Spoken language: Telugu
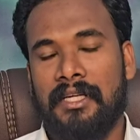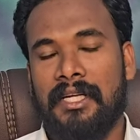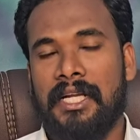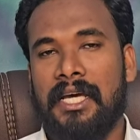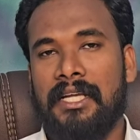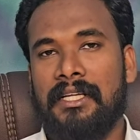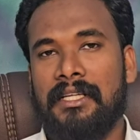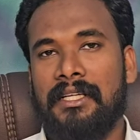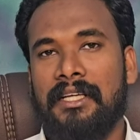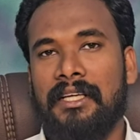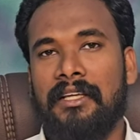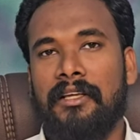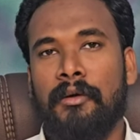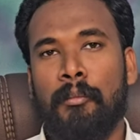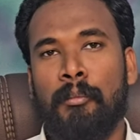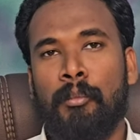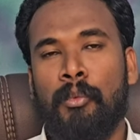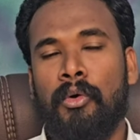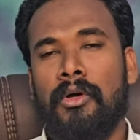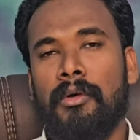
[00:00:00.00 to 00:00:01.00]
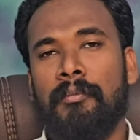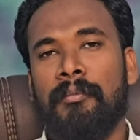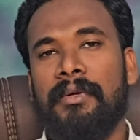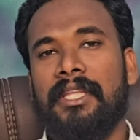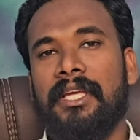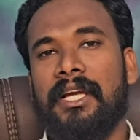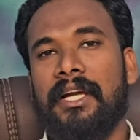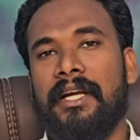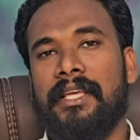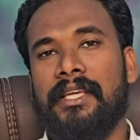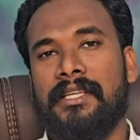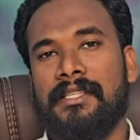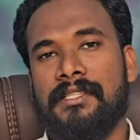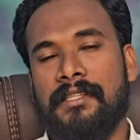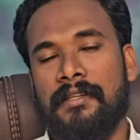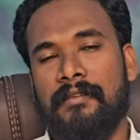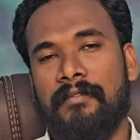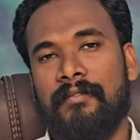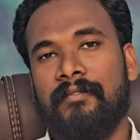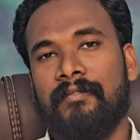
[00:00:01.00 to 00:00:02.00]
నాన్నని ముఖం మీద
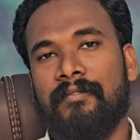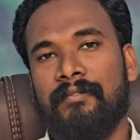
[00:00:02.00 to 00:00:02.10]
కడిగేస్తాం